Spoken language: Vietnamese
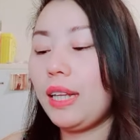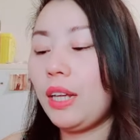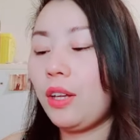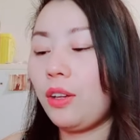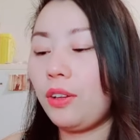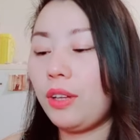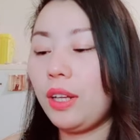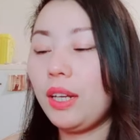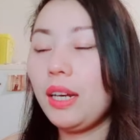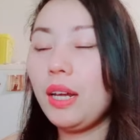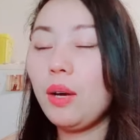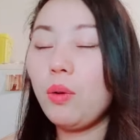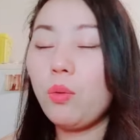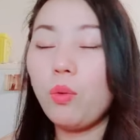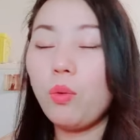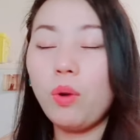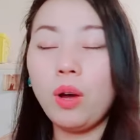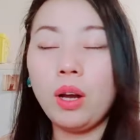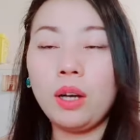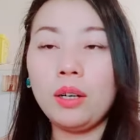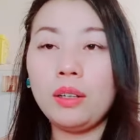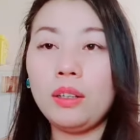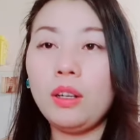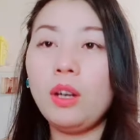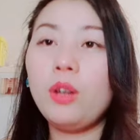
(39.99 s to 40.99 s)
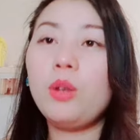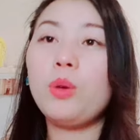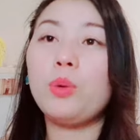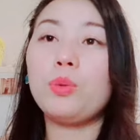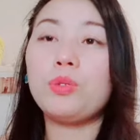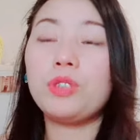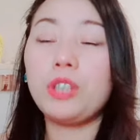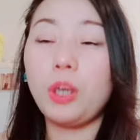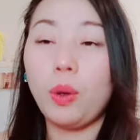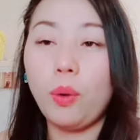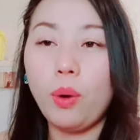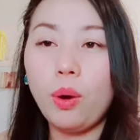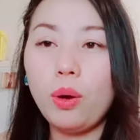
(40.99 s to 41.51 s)
bây giờ tin theo quan nhớ dục
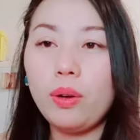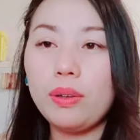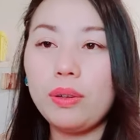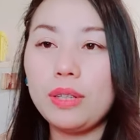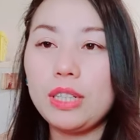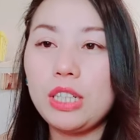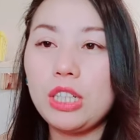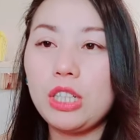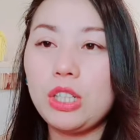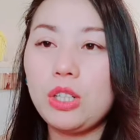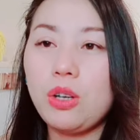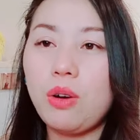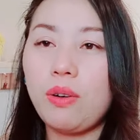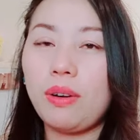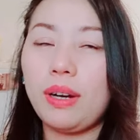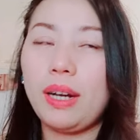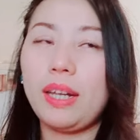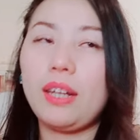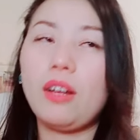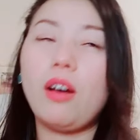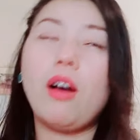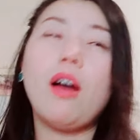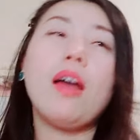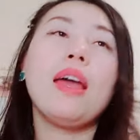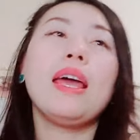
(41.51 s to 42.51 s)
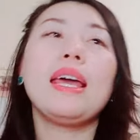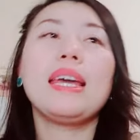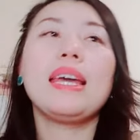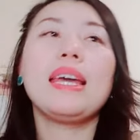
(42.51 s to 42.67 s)
trộn hoặc là chỉ rồng này nhở